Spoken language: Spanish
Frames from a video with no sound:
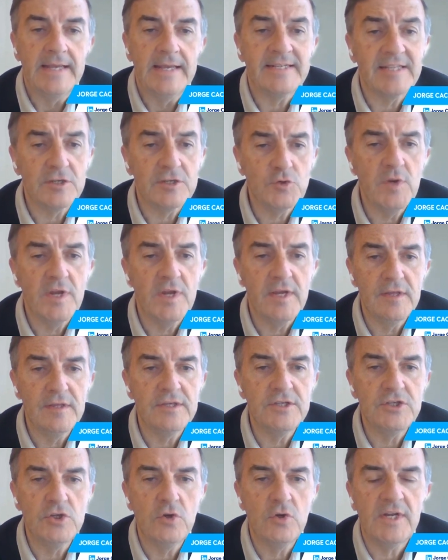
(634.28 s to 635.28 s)
esta es una
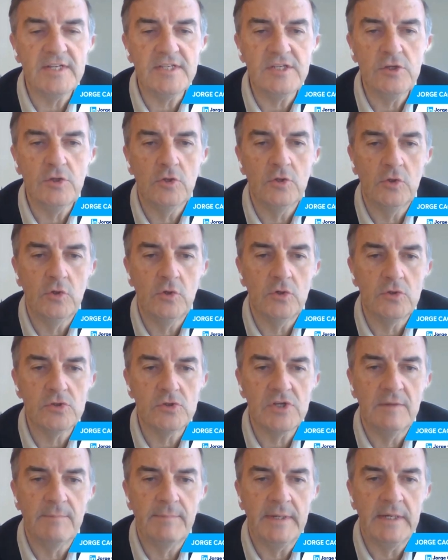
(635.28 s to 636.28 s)
decisión que ha sido
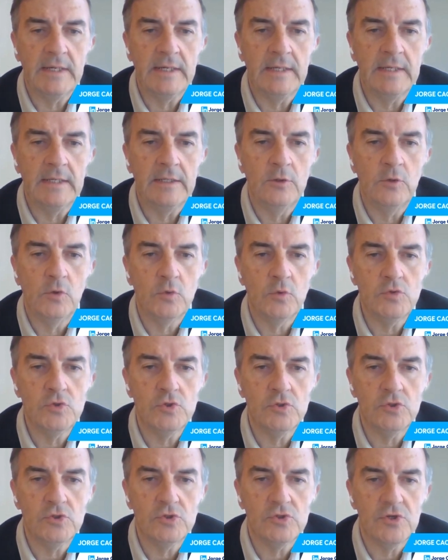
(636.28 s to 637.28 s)
dolorosa para los
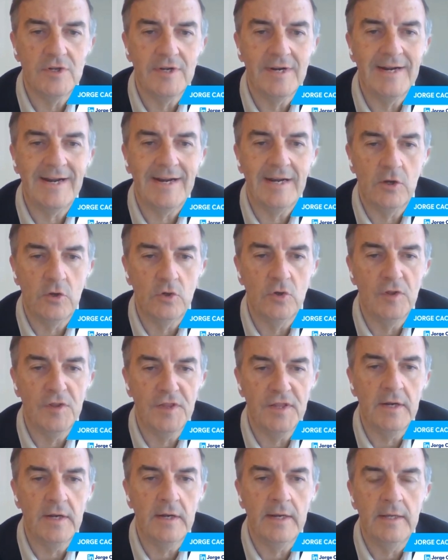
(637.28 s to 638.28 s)
rusos,
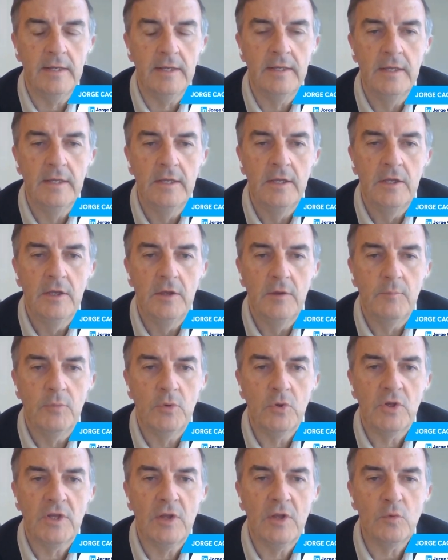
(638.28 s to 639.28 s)
reconocerla,
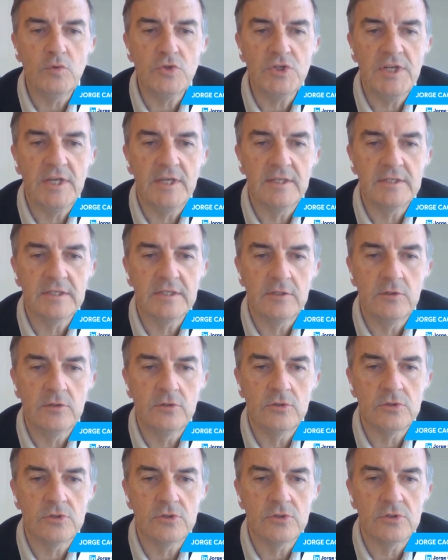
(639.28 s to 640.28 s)
porque Rusia desde
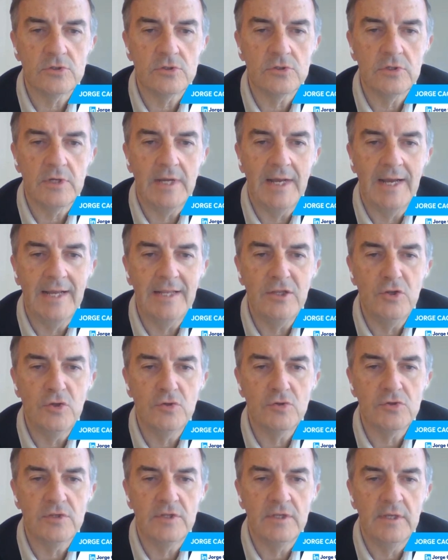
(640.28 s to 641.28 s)
los
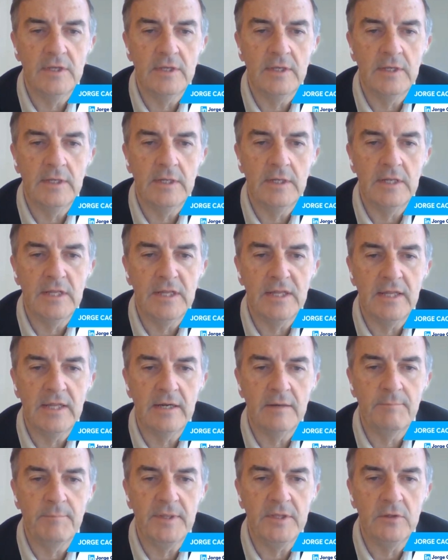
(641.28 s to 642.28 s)
años del
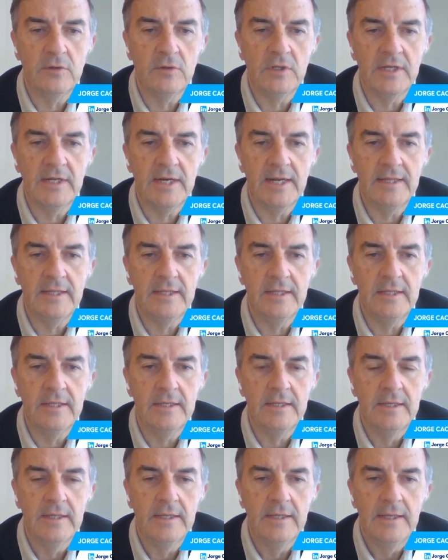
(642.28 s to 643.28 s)
zar Pedro el
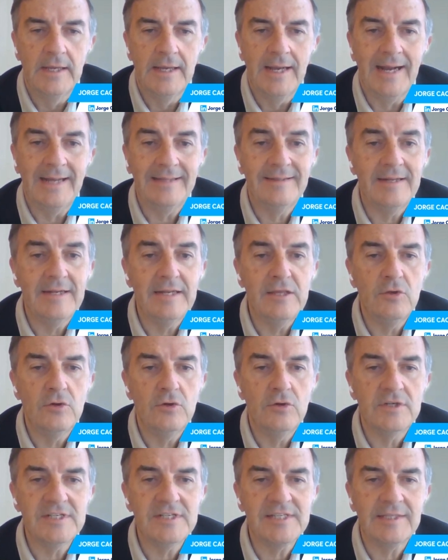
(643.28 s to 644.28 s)
Grande ha
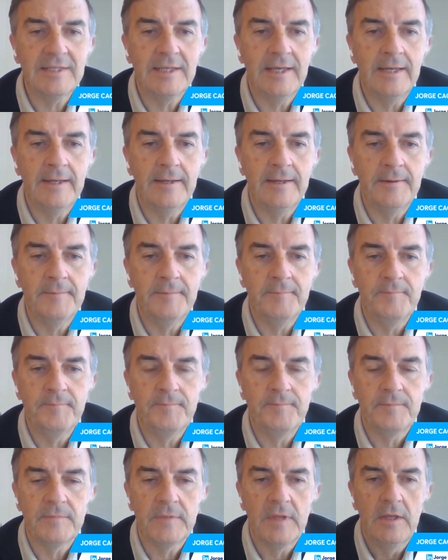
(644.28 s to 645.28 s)
tenido esta,
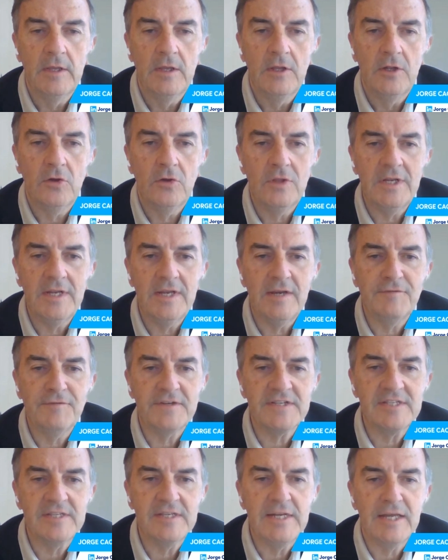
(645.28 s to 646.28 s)
no diría
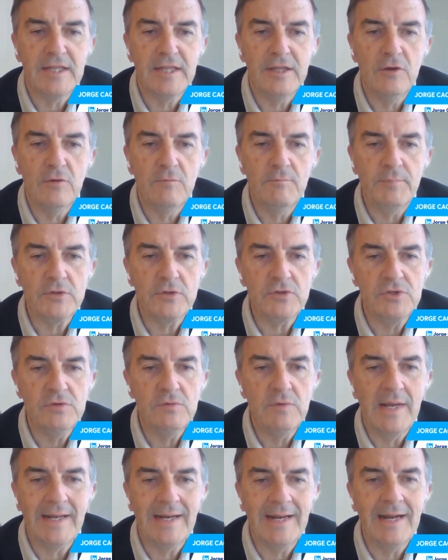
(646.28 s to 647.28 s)
fascinación, pero
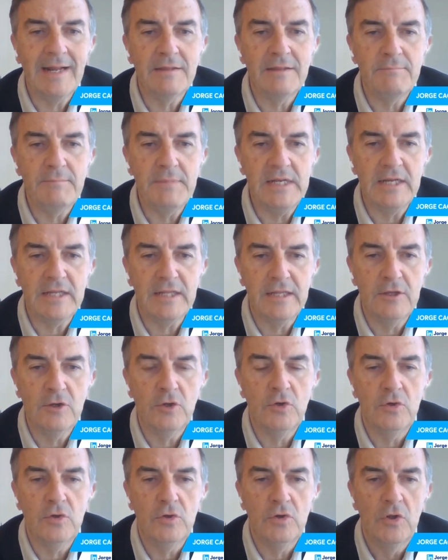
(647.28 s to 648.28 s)
sí una gran
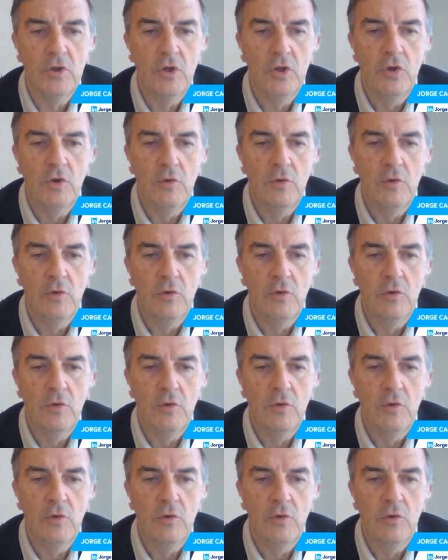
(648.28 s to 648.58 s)
admiración